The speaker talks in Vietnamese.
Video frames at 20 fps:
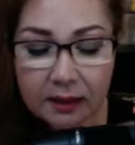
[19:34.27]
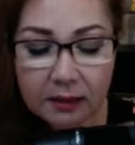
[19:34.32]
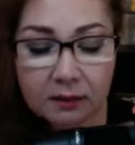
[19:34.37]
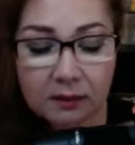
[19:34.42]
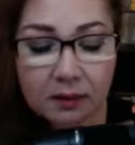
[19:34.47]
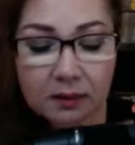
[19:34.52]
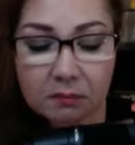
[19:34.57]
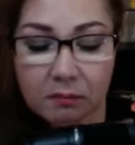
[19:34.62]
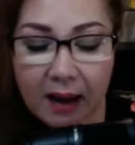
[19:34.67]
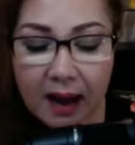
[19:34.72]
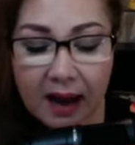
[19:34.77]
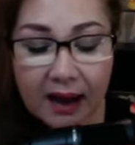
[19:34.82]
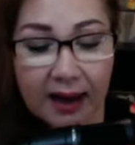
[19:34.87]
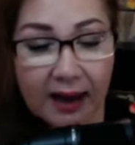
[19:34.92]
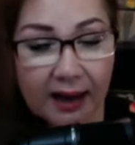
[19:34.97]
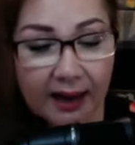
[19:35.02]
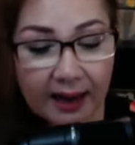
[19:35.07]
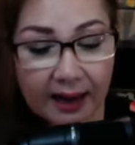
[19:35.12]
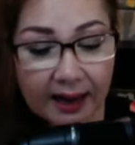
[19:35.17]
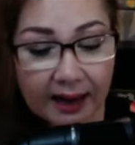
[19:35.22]
Thứ ba
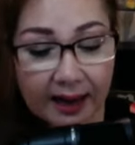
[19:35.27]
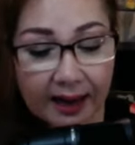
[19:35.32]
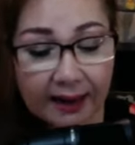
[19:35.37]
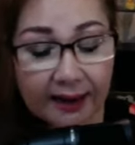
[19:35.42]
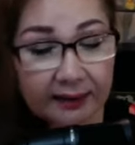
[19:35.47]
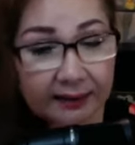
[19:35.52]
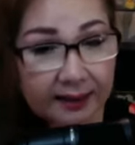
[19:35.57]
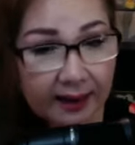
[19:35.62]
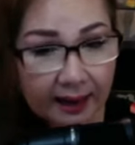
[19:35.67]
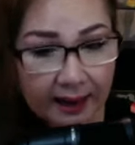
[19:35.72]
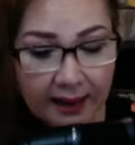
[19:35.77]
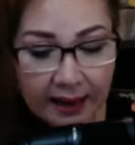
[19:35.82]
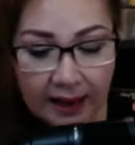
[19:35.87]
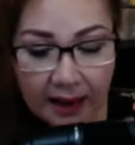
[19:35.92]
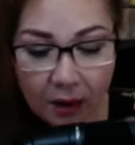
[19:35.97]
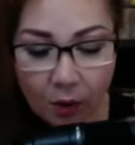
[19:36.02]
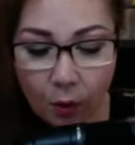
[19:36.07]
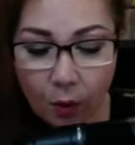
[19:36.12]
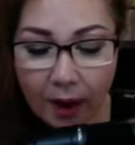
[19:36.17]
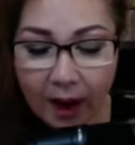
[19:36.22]
là ngăn chặn
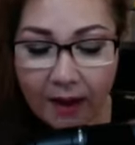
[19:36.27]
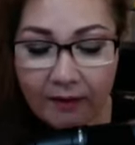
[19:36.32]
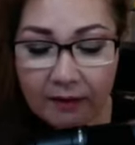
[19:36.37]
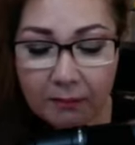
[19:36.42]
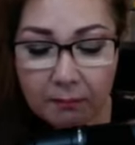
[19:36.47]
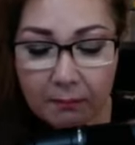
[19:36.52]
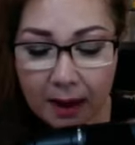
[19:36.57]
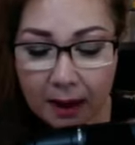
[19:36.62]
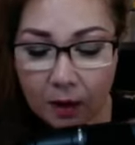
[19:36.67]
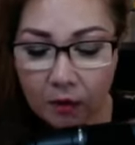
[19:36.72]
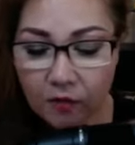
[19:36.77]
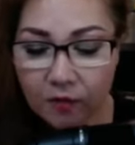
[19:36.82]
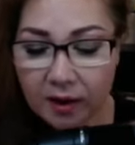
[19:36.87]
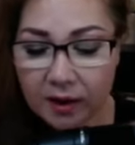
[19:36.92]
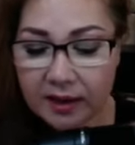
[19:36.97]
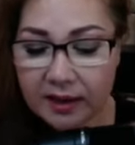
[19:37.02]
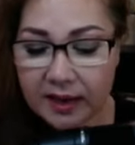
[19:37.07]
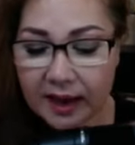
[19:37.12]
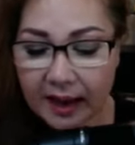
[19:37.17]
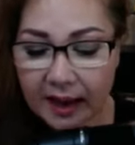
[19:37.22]
lão hóa và bảo vệ
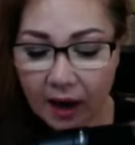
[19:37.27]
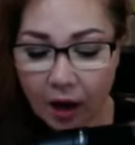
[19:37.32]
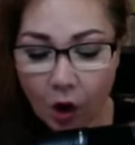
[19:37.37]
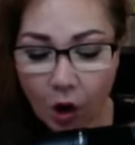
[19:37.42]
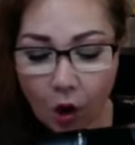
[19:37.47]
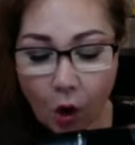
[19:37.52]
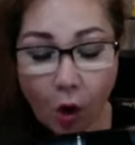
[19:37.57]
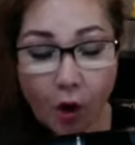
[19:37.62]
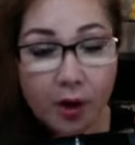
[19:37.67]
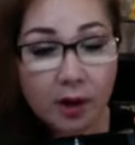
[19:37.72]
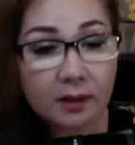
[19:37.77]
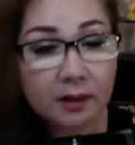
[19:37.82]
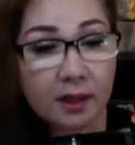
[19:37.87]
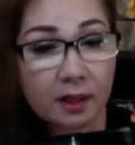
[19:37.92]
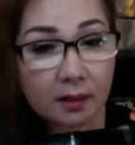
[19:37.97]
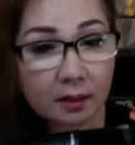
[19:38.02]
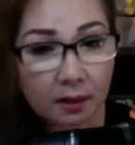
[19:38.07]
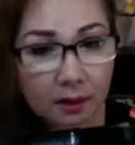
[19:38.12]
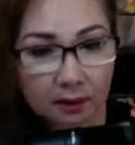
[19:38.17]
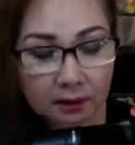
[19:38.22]
da khỏi tia
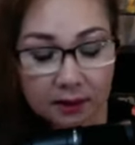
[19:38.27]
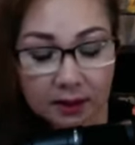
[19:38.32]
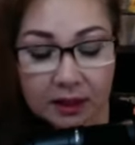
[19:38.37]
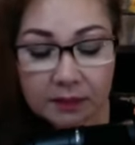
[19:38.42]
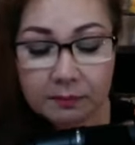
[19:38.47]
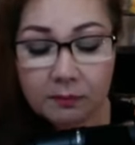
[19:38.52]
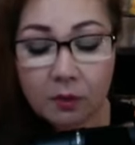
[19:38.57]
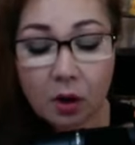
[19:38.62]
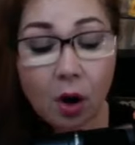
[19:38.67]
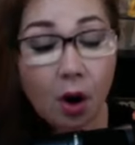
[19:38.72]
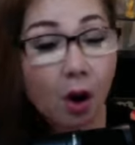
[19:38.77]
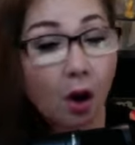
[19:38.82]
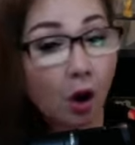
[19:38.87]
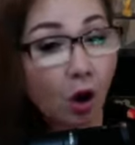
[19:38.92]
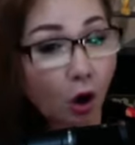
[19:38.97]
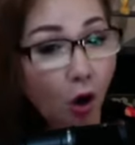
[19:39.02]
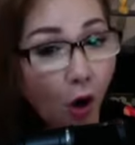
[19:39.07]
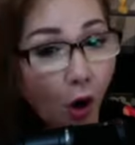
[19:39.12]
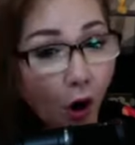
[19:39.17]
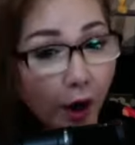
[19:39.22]
cực tím,
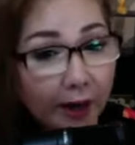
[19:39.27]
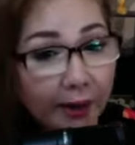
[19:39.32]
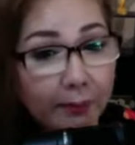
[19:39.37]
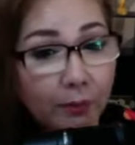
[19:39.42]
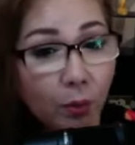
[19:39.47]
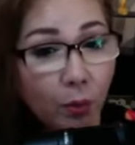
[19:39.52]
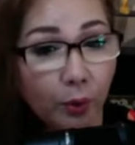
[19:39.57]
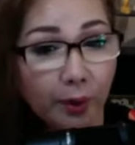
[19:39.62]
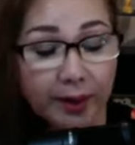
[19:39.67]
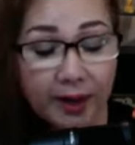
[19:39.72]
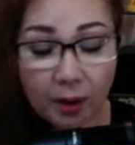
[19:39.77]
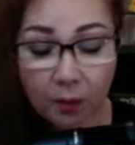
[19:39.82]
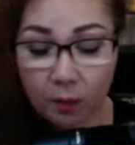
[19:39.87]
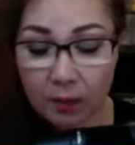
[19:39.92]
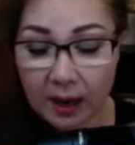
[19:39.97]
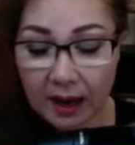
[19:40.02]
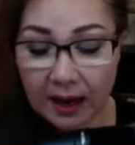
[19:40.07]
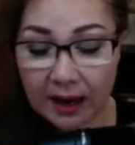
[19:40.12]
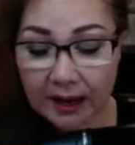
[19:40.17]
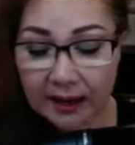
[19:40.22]
khói bụi độc
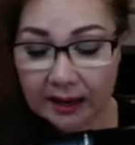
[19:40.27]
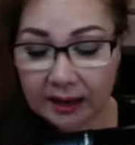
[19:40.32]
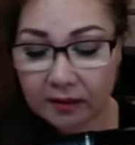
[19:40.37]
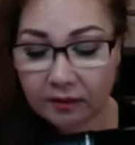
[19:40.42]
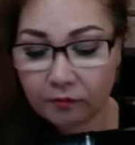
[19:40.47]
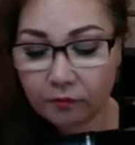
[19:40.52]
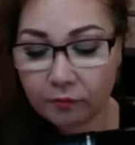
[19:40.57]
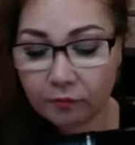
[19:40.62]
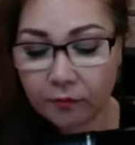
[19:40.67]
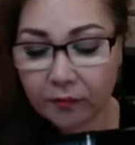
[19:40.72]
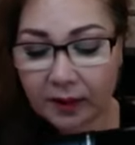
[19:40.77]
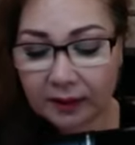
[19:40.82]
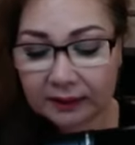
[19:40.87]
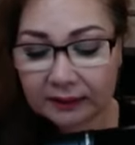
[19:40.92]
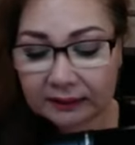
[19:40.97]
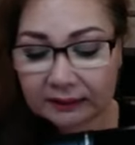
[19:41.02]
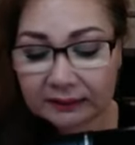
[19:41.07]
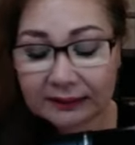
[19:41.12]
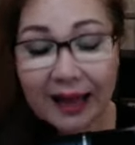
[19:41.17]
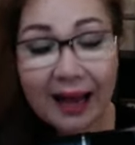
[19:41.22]
hại và
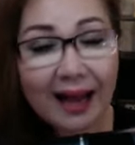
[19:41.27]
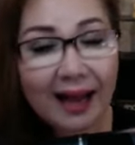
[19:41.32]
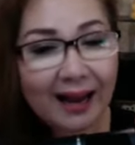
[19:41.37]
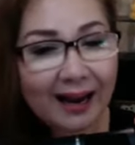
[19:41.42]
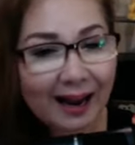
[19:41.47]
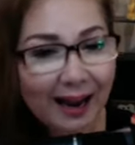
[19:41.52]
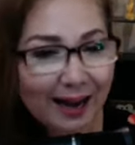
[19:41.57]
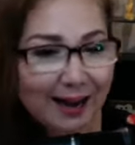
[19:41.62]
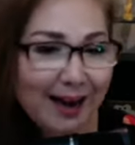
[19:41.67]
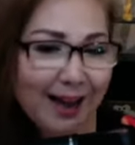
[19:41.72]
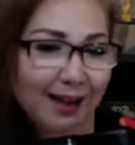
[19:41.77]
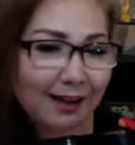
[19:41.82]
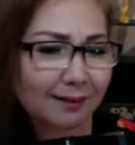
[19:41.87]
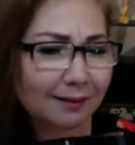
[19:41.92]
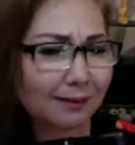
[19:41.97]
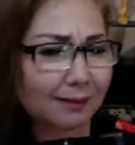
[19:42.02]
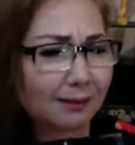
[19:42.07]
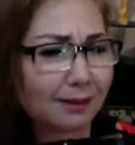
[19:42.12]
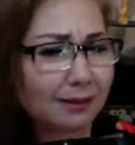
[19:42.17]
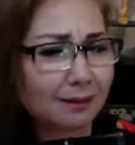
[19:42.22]
tăng khả năng
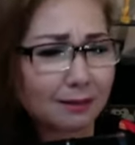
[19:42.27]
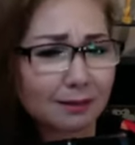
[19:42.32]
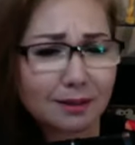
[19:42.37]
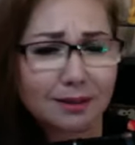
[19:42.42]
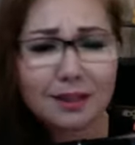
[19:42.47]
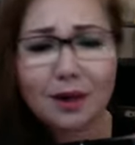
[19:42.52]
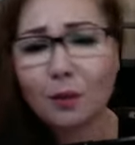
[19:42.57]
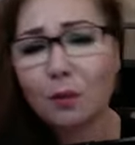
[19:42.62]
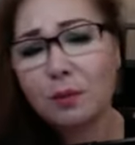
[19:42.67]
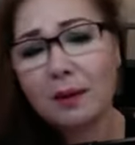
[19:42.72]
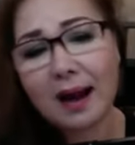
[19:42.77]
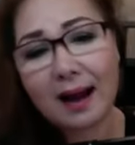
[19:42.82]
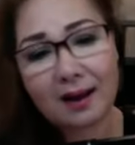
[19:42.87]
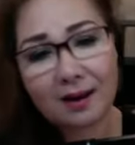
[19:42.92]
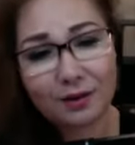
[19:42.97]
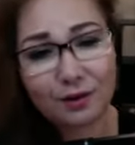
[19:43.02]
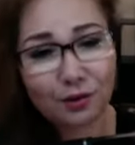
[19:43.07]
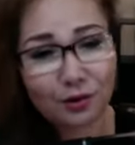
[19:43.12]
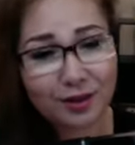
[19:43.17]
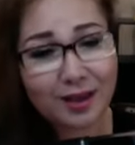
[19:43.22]
tự chống nắng
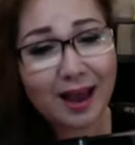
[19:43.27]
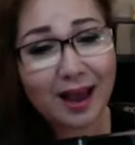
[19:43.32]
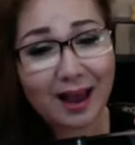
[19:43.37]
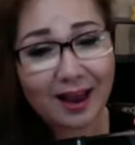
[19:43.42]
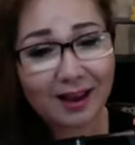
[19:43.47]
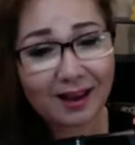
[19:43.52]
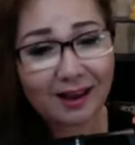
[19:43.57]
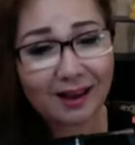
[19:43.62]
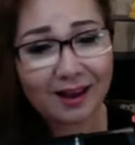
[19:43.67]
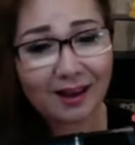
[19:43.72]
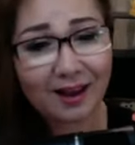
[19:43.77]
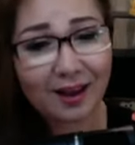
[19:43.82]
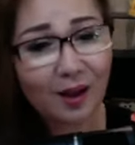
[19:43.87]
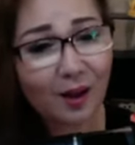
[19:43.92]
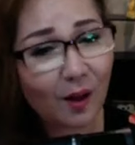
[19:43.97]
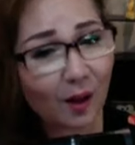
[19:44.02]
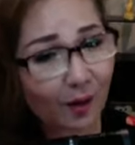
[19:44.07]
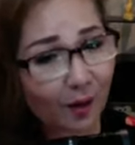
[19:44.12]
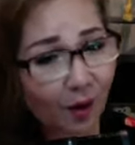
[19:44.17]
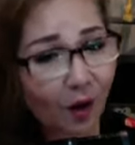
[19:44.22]
cho da.
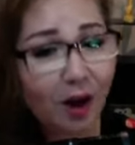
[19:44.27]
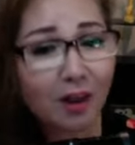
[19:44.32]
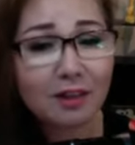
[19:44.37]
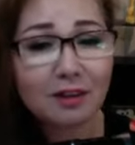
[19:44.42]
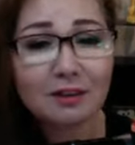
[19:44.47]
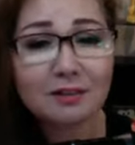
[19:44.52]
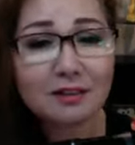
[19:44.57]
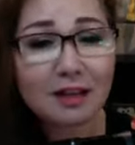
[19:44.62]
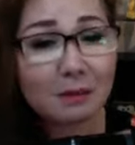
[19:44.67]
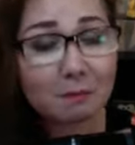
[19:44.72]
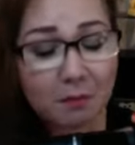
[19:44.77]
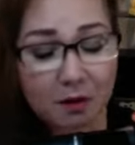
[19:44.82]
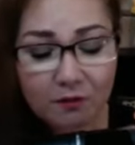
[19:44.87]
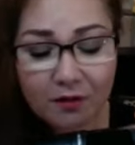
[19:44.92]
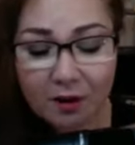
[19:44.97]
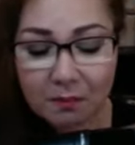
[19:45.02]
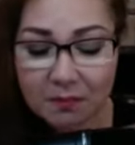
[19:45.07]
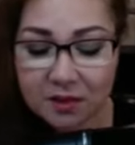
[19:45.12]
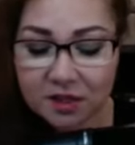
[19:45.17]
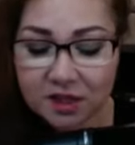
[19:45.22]
Đó là những chất mới
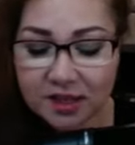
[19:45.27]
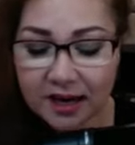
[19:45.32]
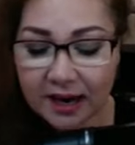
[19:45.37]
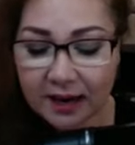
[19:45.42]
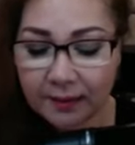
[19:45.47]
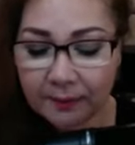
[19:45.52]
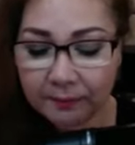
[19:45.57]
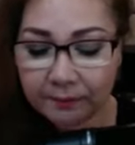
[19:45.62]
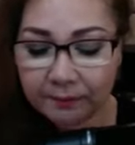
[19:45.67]
phát minh ra.